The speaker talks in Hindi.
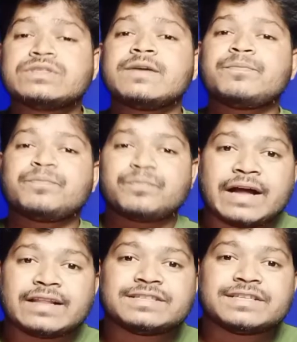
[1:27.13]
उसके
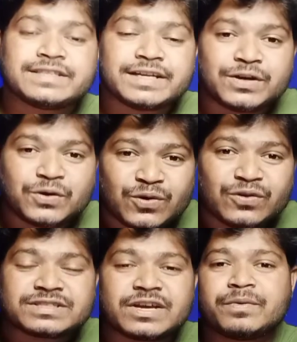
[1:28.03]
बाद जितने लोग
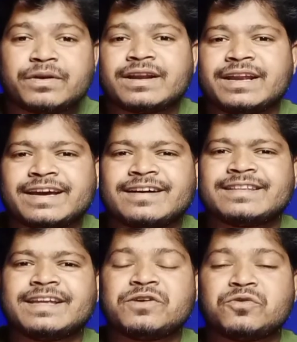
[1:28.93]
उसके ऊपर क्लिक
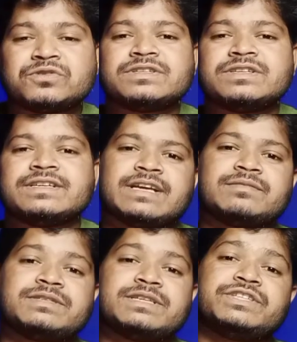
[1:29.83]
करते हैं उस हिसाब
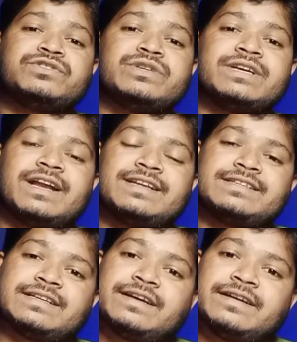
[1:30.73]
से रेशियो निकाला
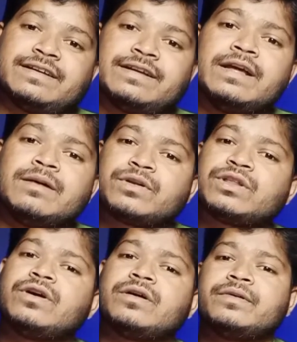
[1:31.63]
जाता है
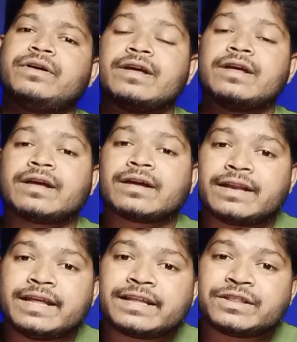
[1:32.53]
मतलब
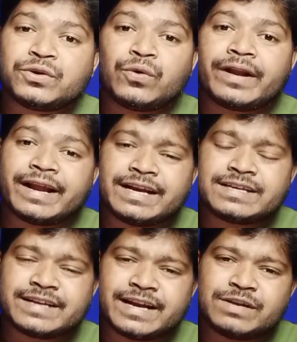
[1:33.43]
क्लिक थ्रू रेट
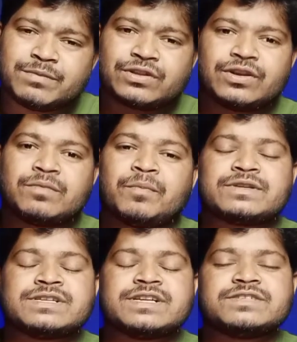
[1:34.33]
रेट मतलब
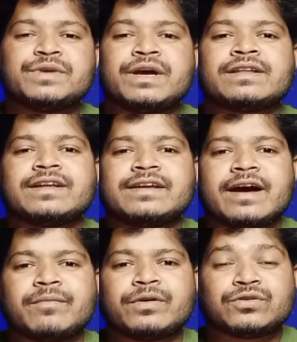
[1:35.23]
परसेंटेज में आता है
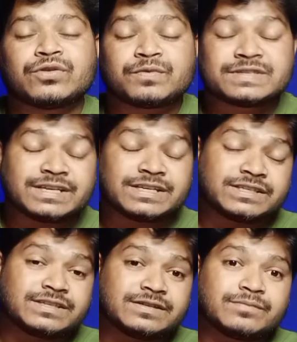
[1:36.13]
यहाँ पर तो सेंट
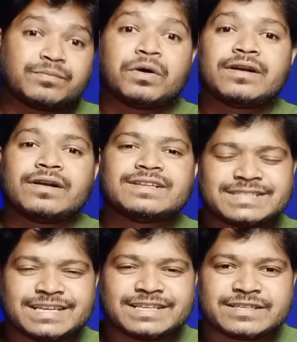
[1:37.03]

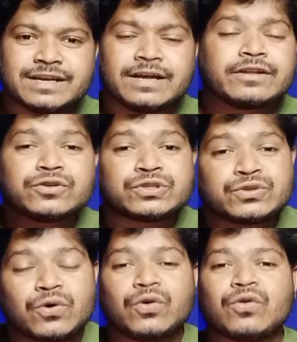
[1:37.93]
परसेंट तो
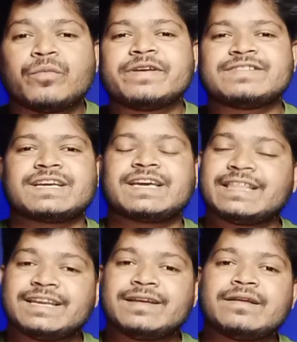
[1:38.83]
सौ लोगों में से
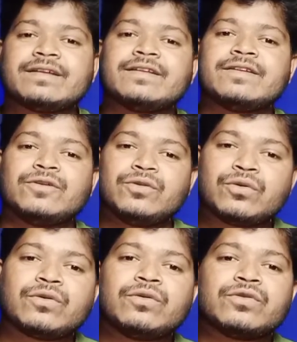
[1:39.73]
कितने
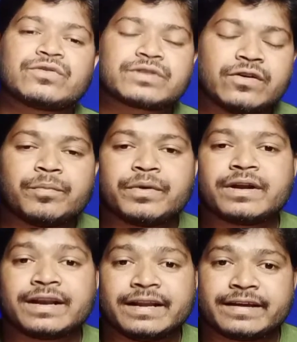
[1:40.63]
लोगों उसके ऊपर
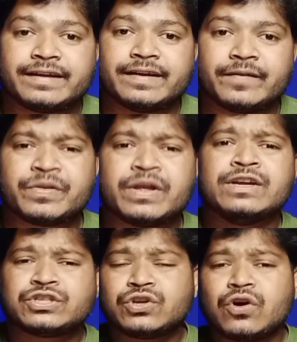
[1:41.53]
क्लिक किए हैं
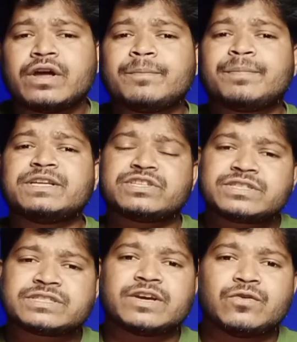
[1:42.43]
सौ
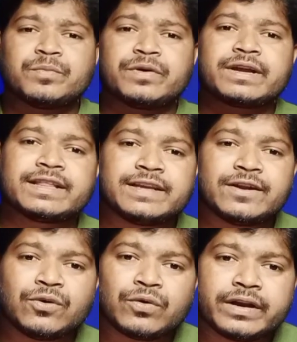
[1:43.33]
इम्प्रेशंस के ऊपर कितने
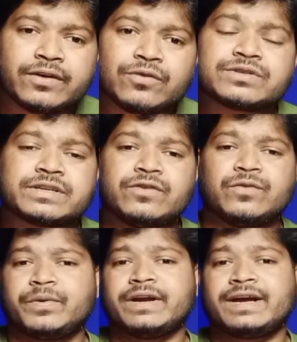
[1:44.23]
लोग ने उसके
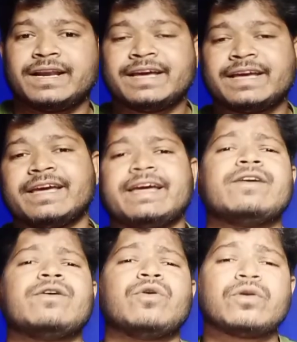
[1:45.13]
ऊपर क्लिक किए हैं
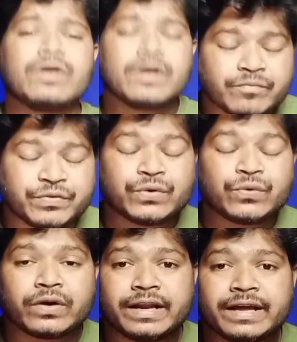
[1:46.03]
और व्यू
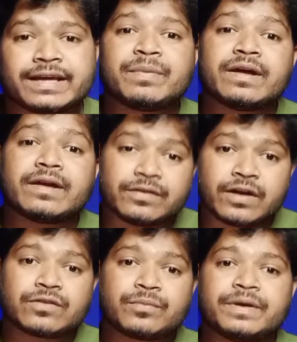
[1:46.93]
करने की
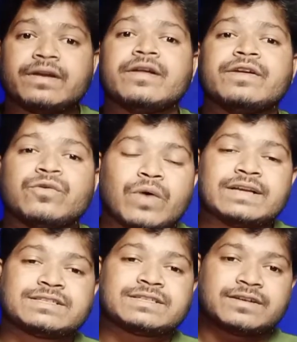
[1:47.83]
या तो फिर
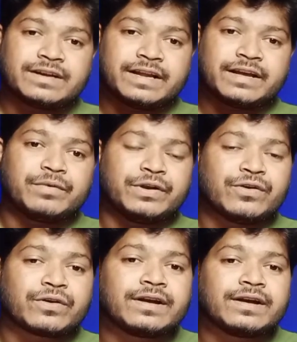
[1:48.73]
वॉच करने की
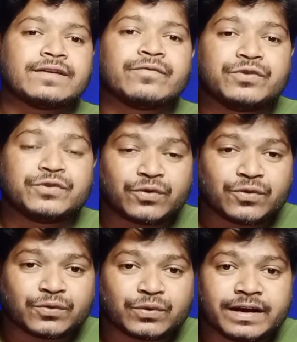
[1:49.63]
वीडियो की
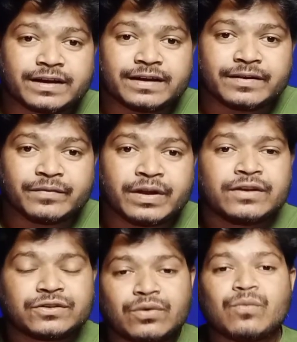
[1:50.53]
ज़रूरत उठाई है
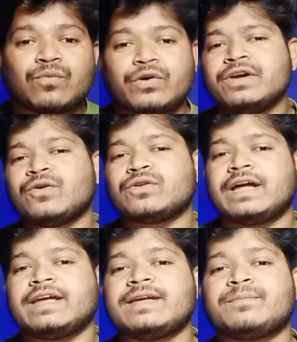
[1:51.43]
तो वही होता
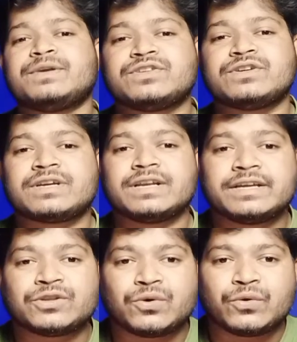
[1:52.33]
है इम्प्रेशन
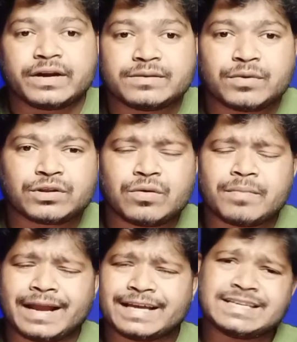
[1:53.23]
क्लिक थ्रू रेट मतलब
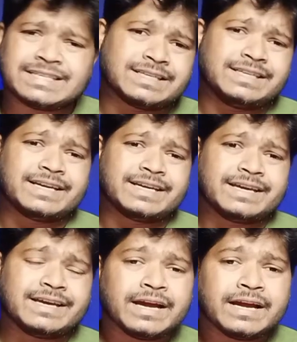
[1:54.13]
मान के चलिए
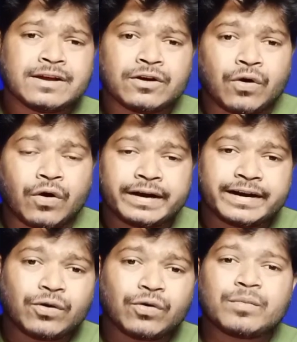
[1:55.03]
कि
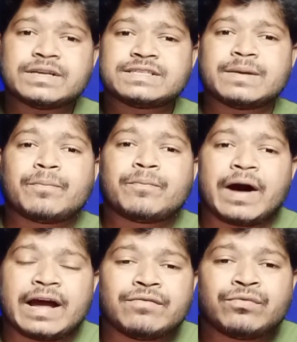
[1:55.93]
हंड्रेड लोगों में से
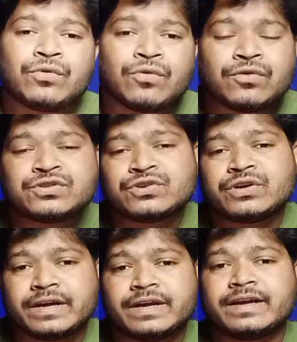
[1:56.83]
फाइव लोग जो
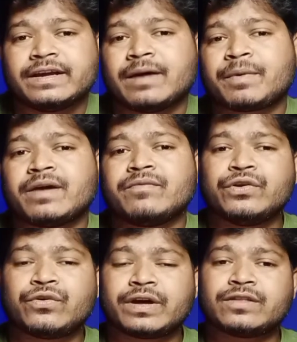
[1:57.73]
है आपके
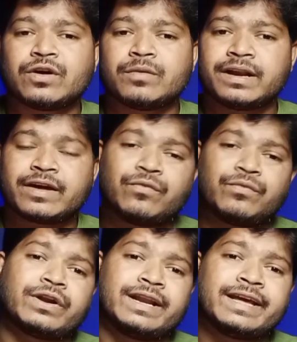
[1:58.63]
वीडियो के थंबनेल के
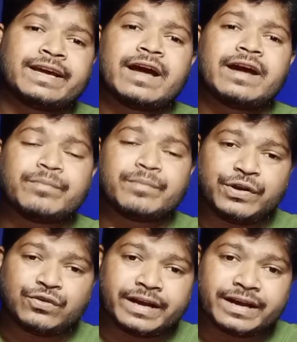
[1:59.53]
ऊपर क्लिक किया है
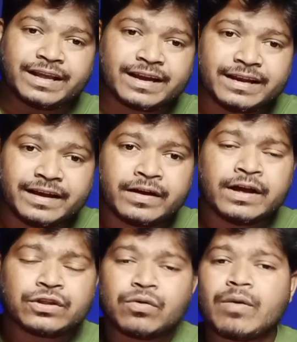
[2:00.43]
वीडियो देखने के लिए
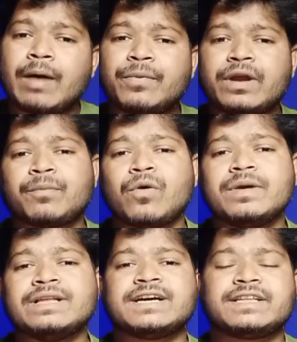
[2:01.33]
तो वहाँ पर आपको
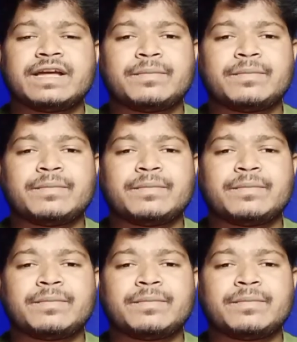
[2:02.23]
मिल जाता है